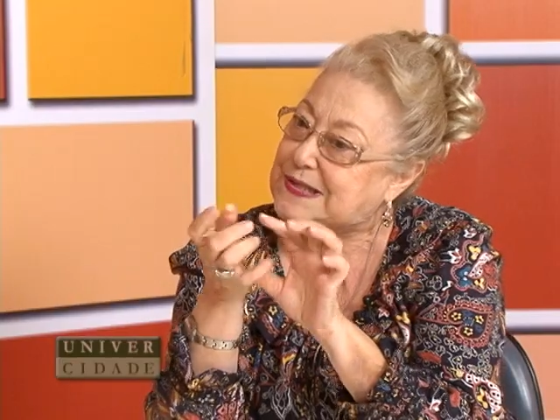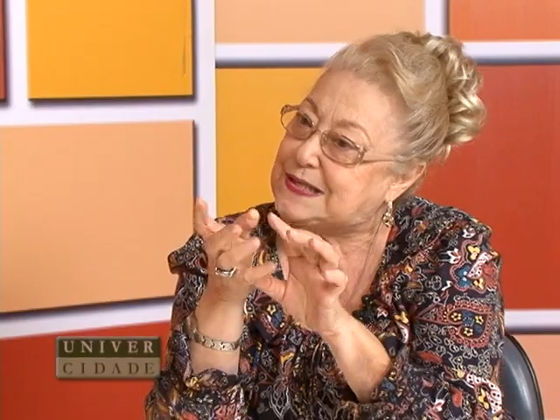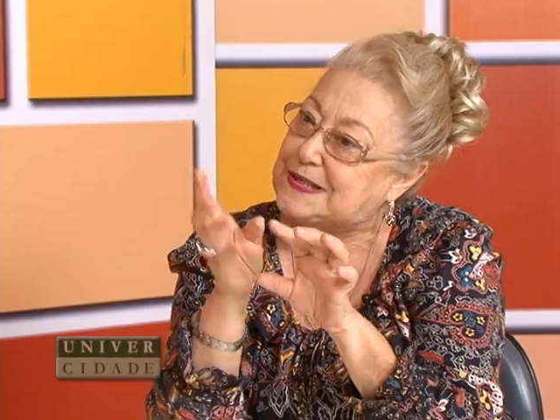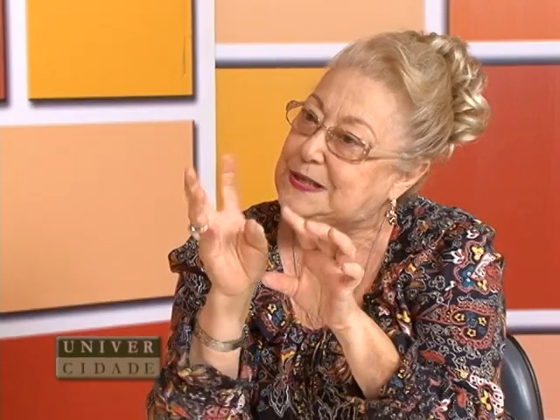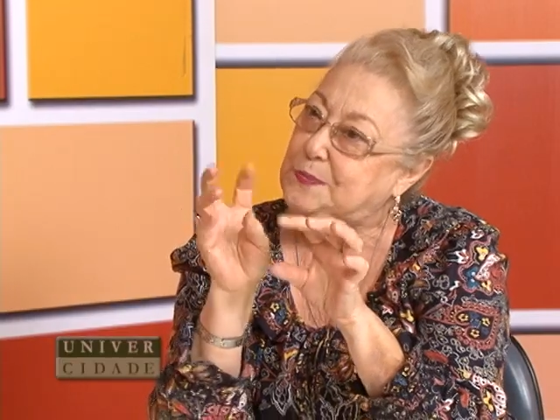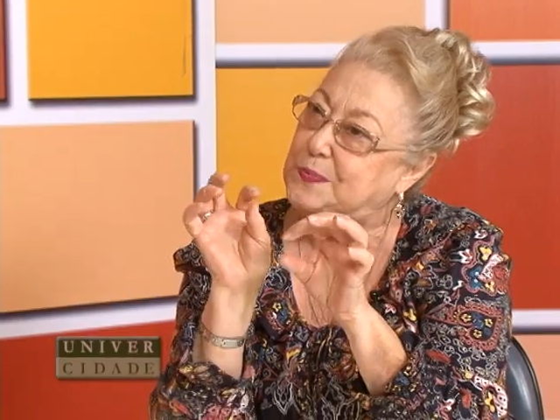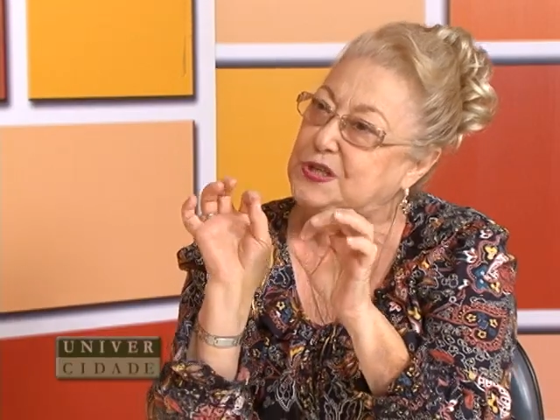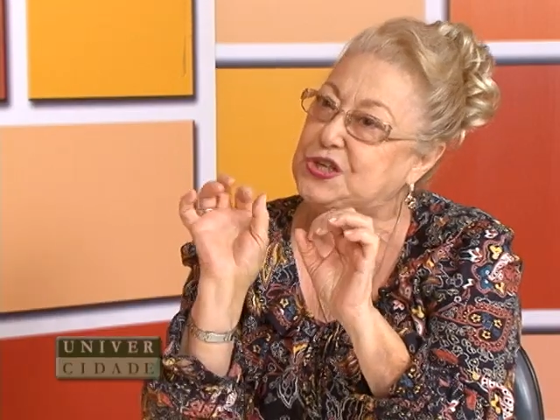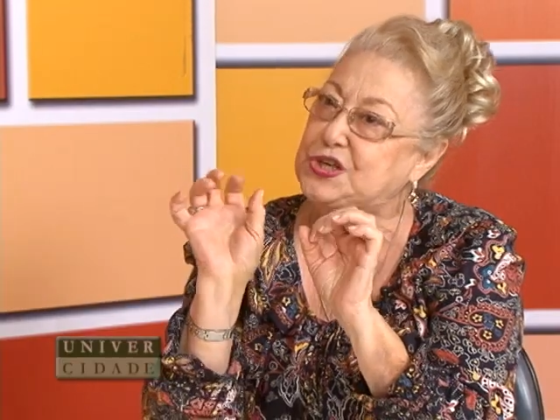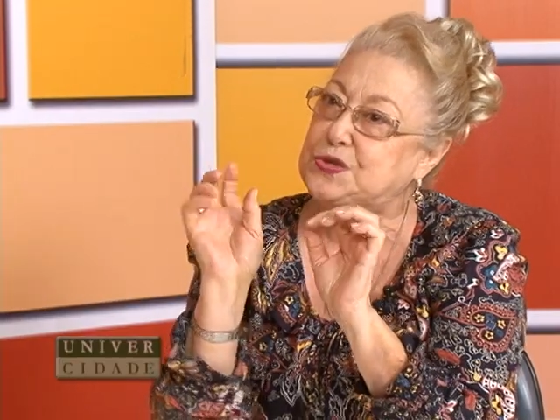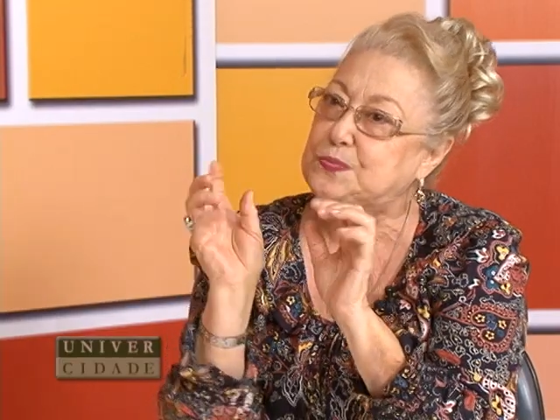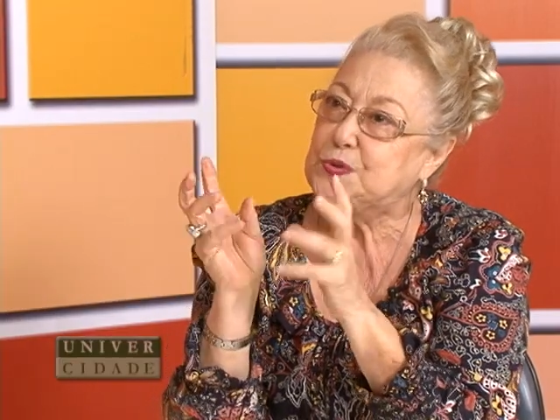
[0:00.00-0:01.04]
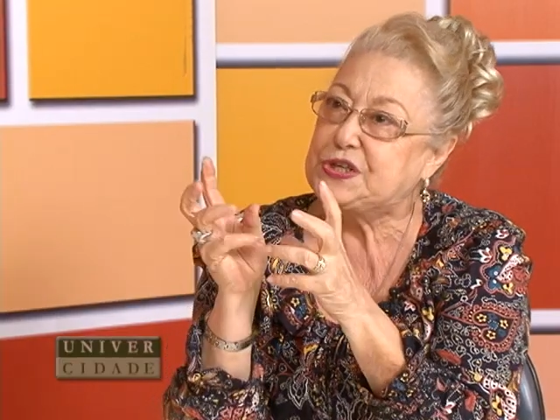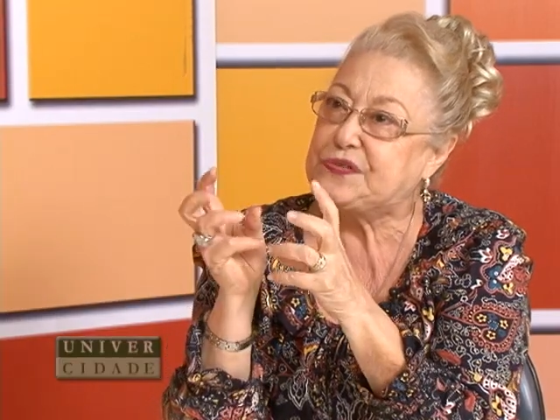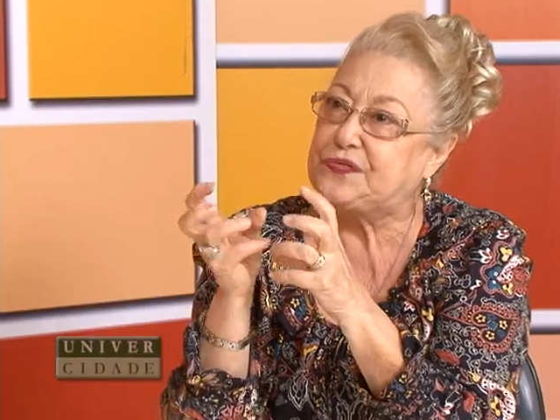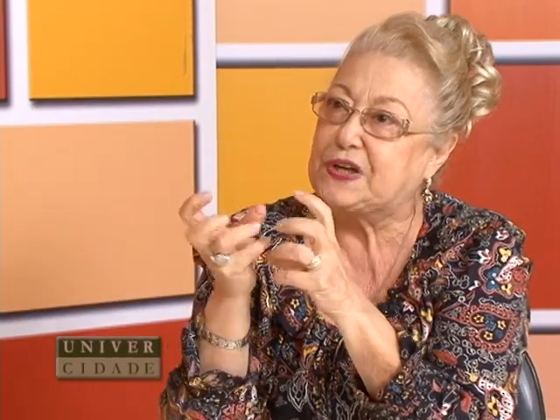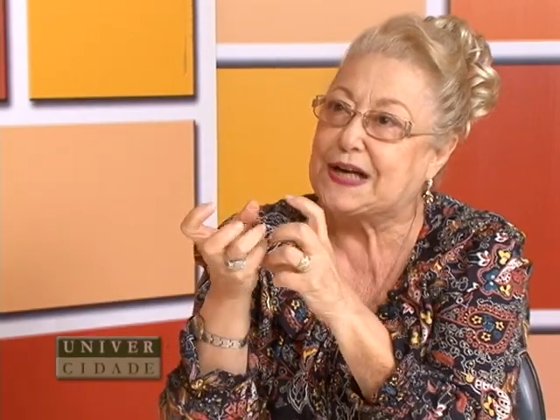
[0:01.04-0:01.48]
assim para a gente
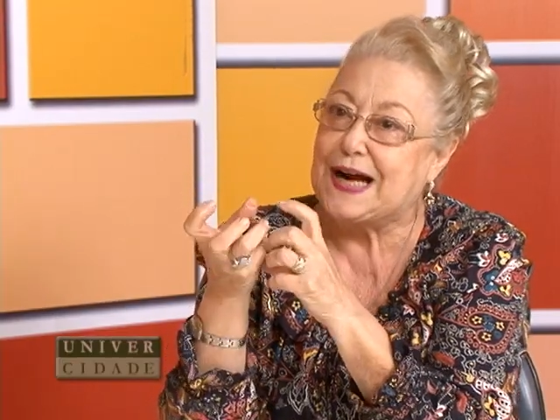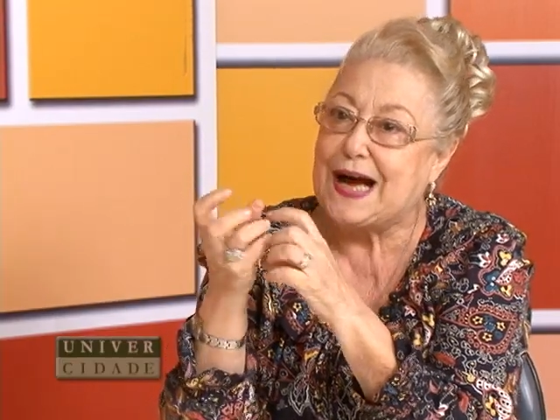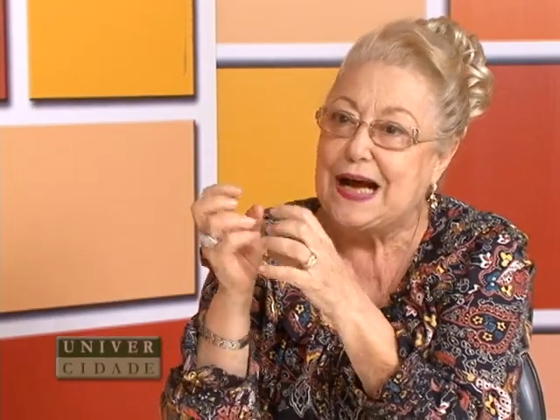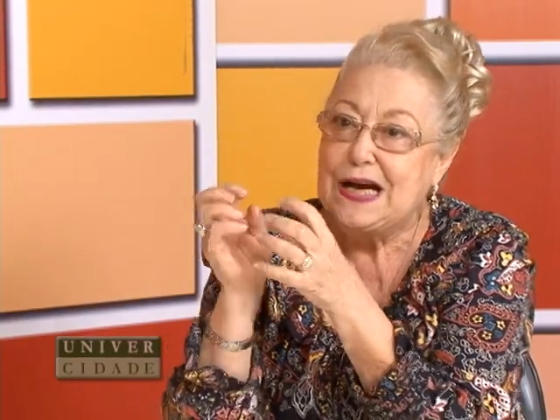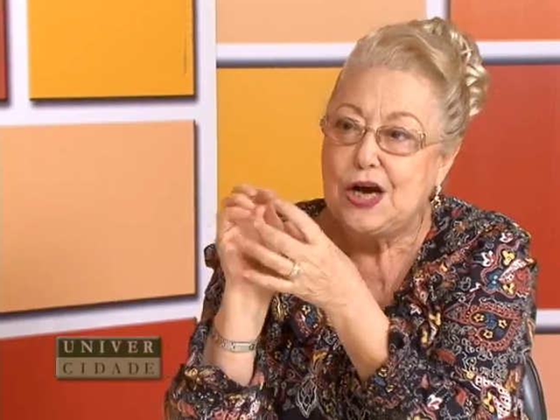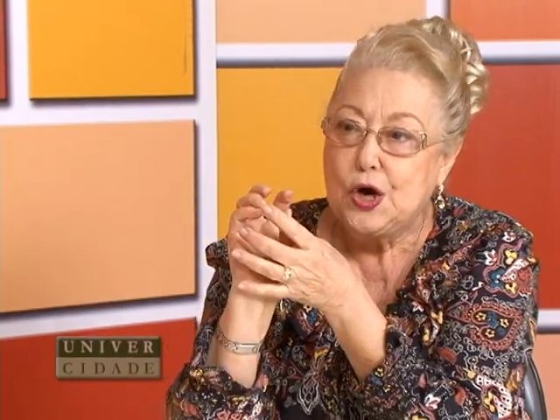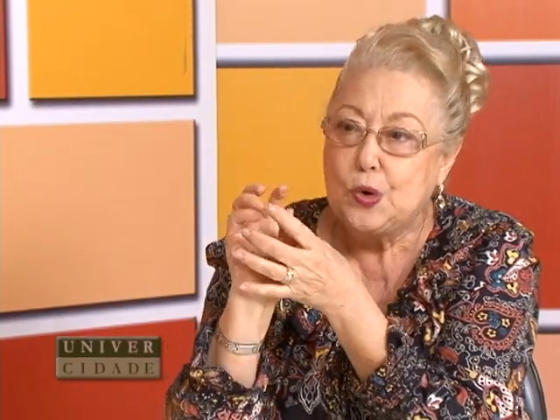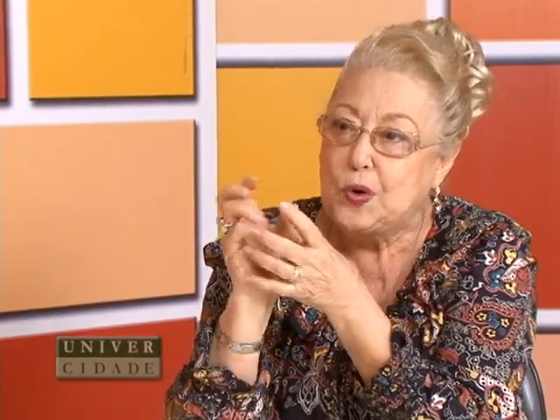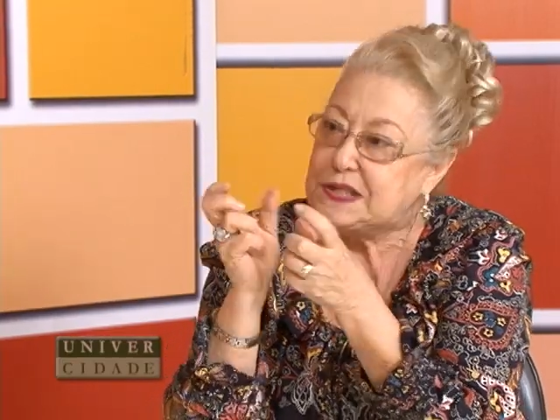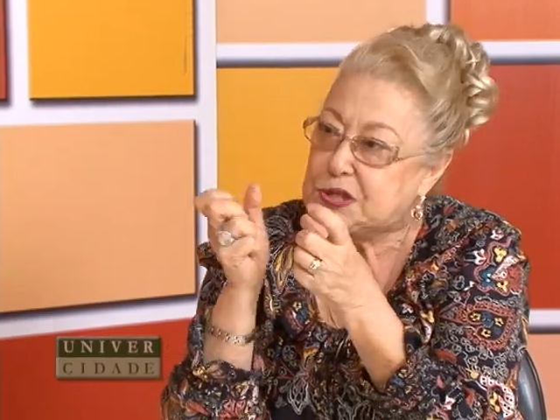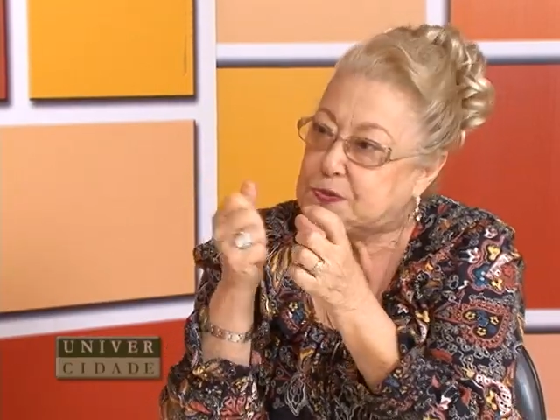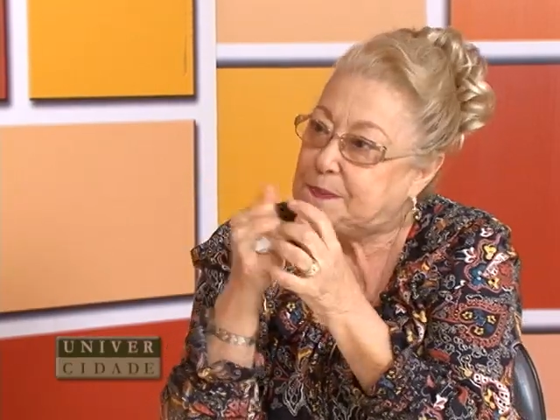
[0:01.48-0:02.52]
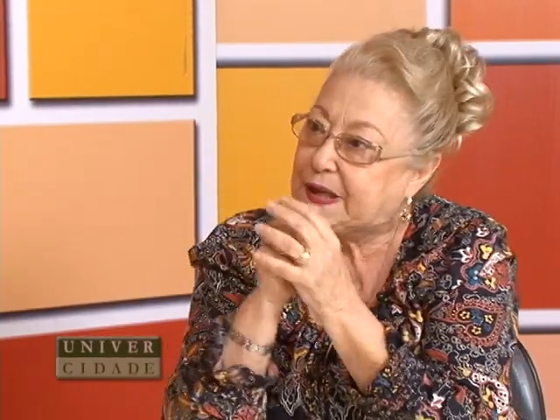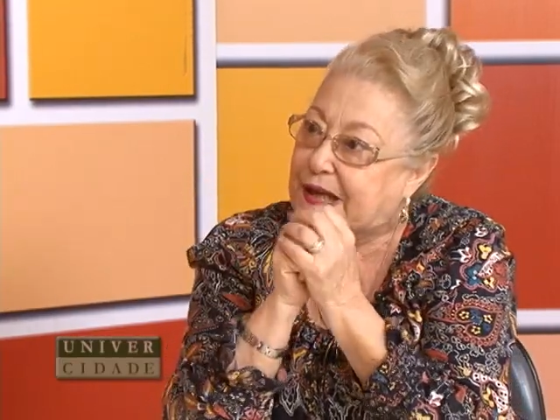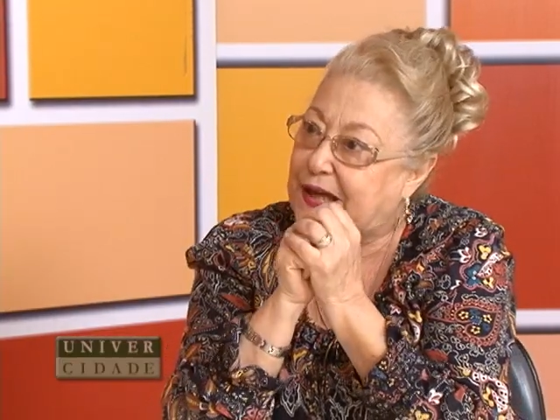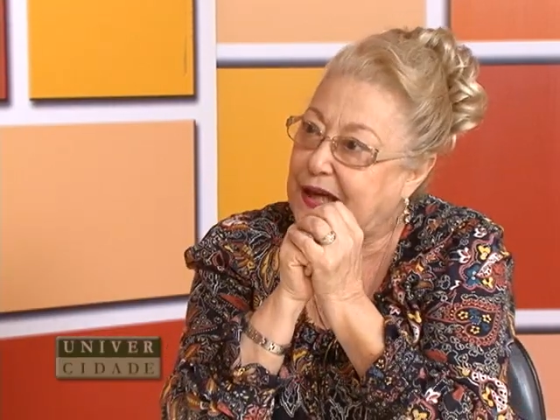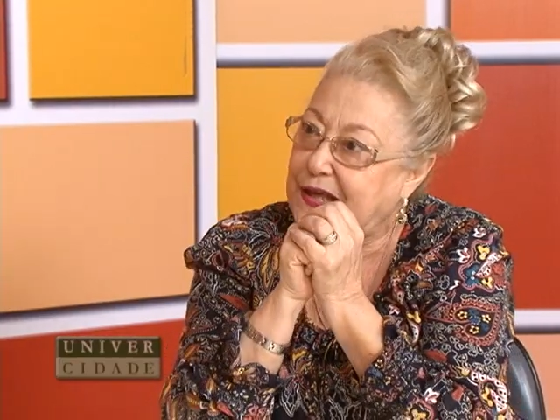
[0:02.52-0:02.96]
modificar, coisas
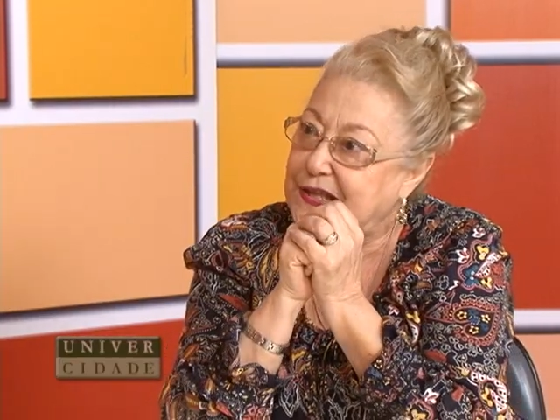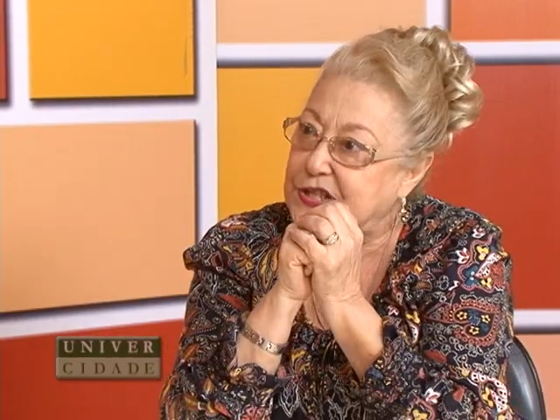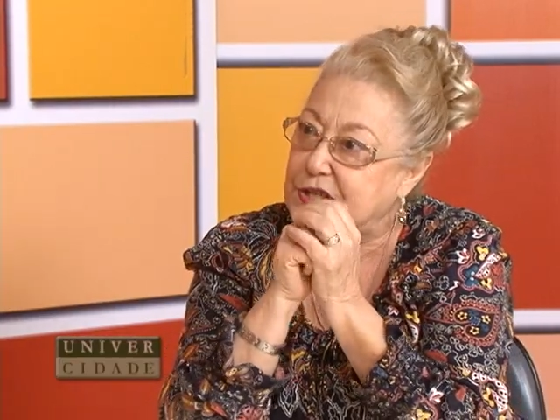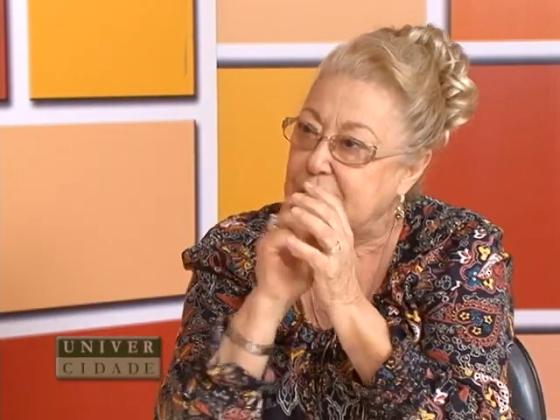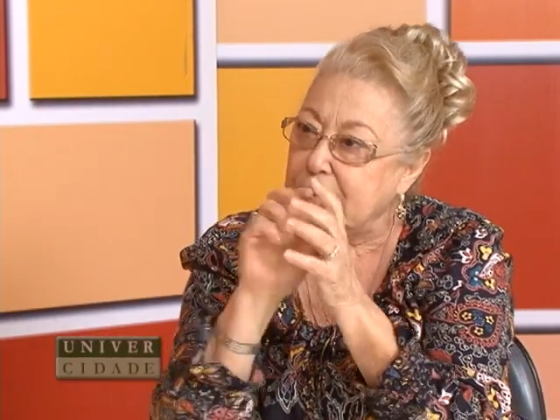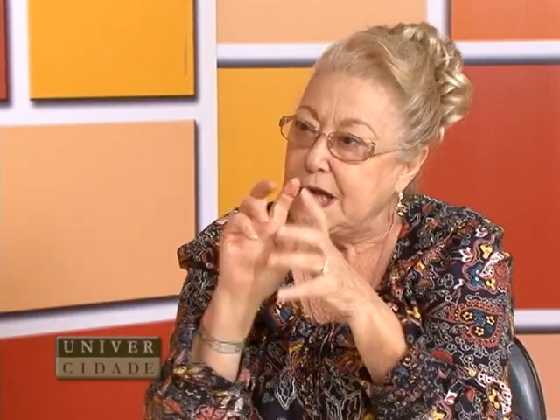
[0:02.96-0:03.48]
pequenas,